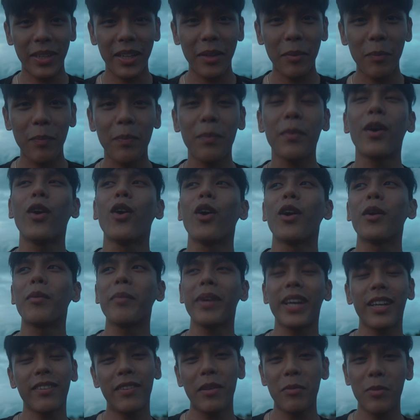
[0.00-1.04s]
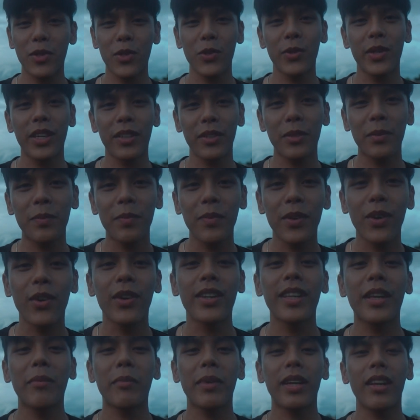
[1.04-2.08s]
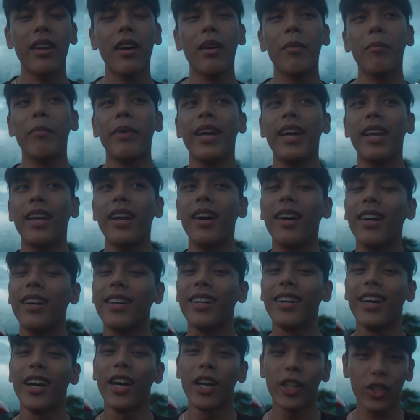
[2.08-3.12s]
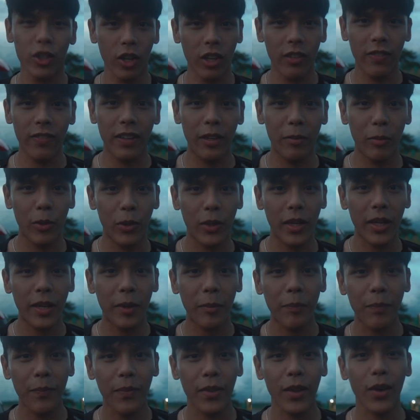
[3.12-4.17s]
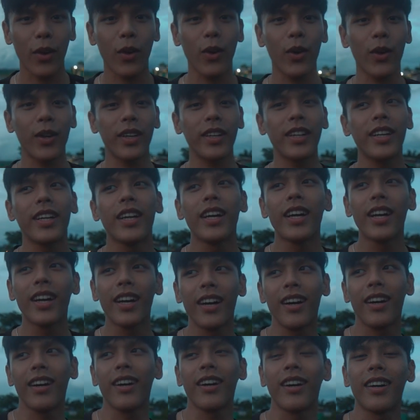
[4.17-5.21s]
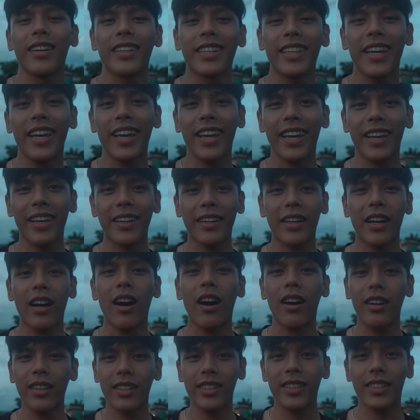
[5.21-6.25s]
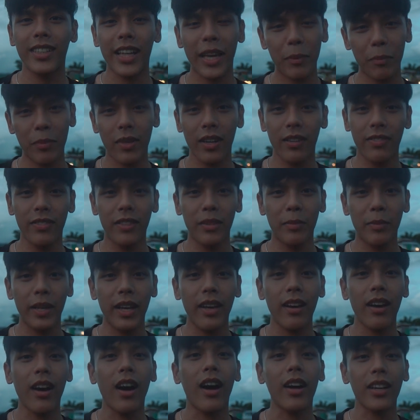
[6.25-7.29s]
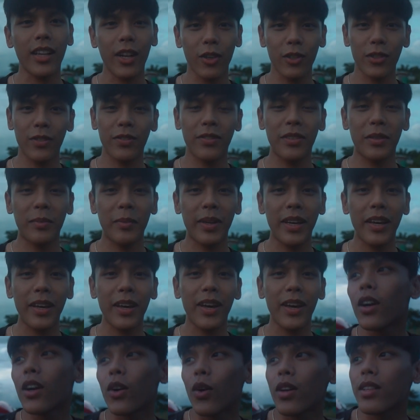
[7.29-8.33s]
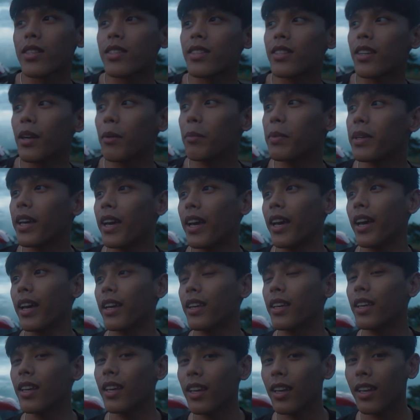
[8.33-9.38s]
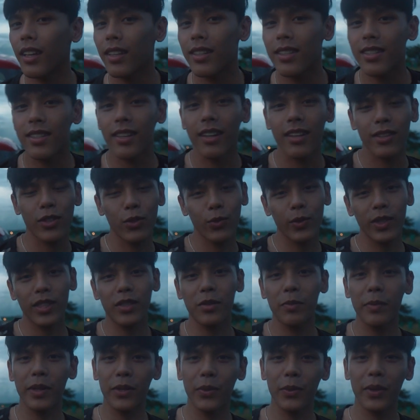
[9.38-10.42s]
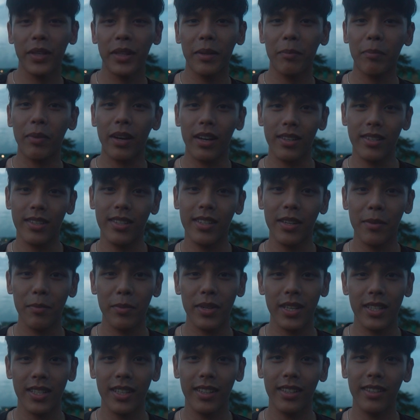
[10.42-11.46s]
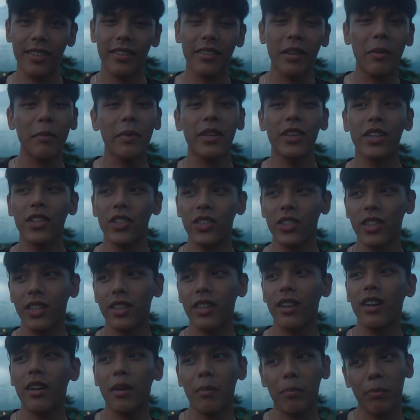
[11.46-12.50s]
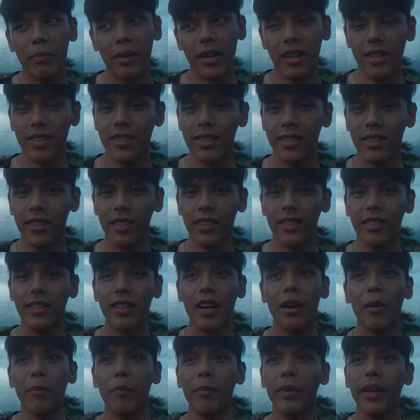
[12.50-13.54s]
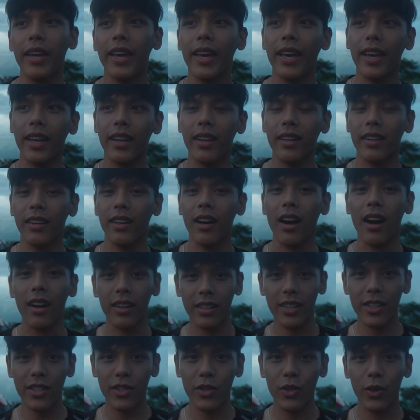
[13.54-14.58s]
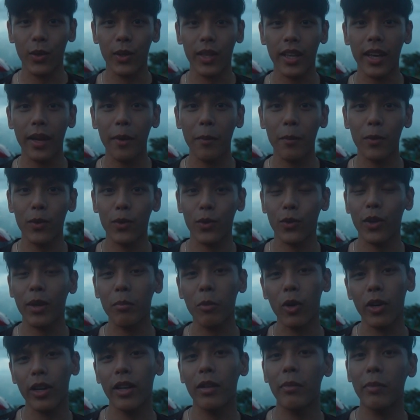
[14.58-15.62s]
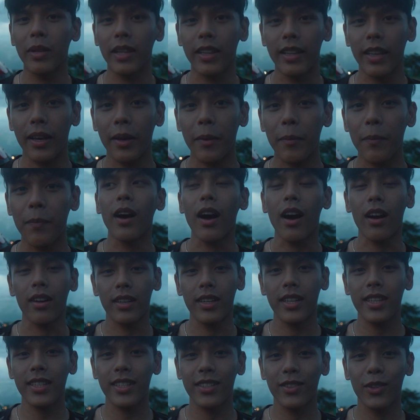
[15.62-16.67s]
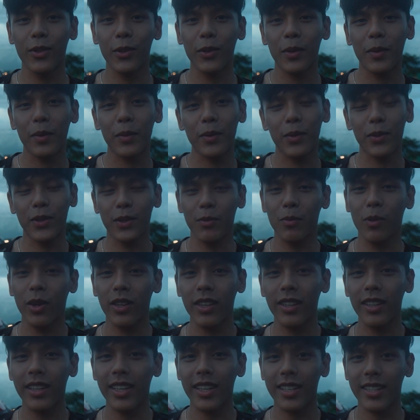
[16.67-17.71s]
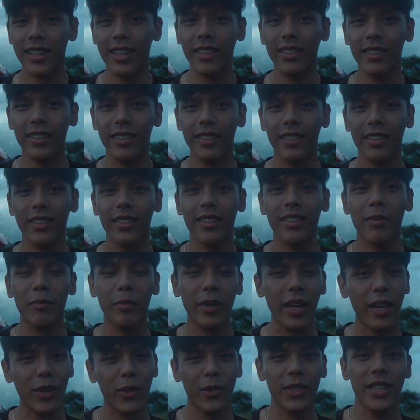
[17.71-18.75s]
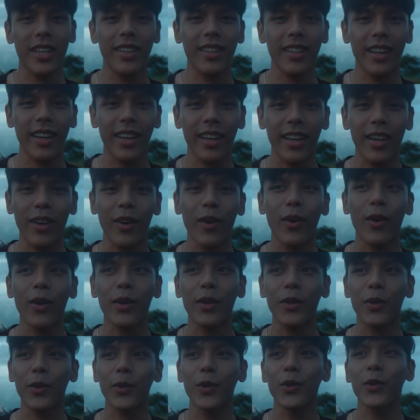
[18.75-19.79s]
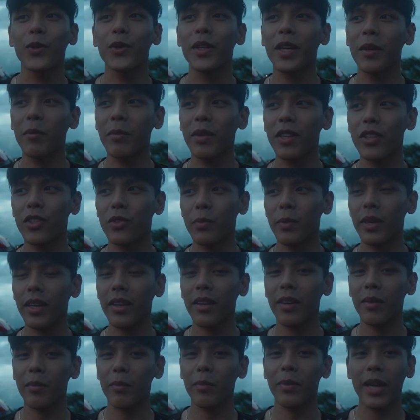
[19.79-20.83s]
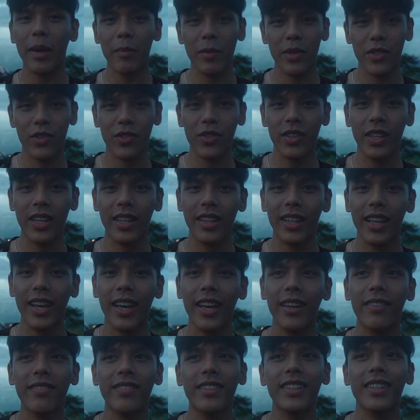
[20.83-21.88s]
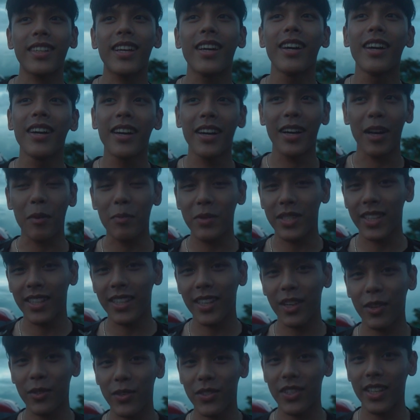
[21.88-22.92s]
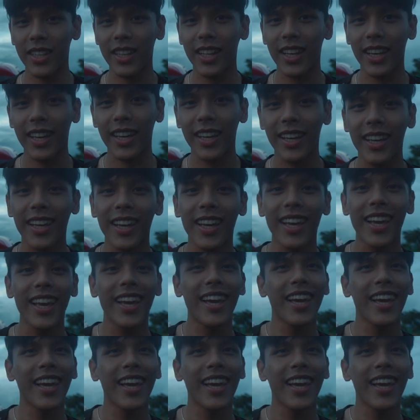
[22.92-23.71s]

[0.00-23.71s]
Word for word: है और मैं एक फिल्म स्टूडेंट हूँ और ये मेरा पहला शॉर्ट फिल्म होगा और आ, ये एक आर्ट टाइप का फिल्म है आर्ट हाउस फिल्म है कॉन्सेप्ट ये है कि इट्स अ स्विच बिटवीन पास्ट एंड प्रेजेंट रेमिनिशिंग अ पास्ट जहाँ पे एक आर्टिस्ट जो होता है उसको एक मॉडल मिलता है आर्टिस्ट को उस मॉडल के साथ प्यार हो जाता है और उन दोनों के बीच में केमिस्ट्री रहता है फिर अप्स एंड डाउन्स रहता है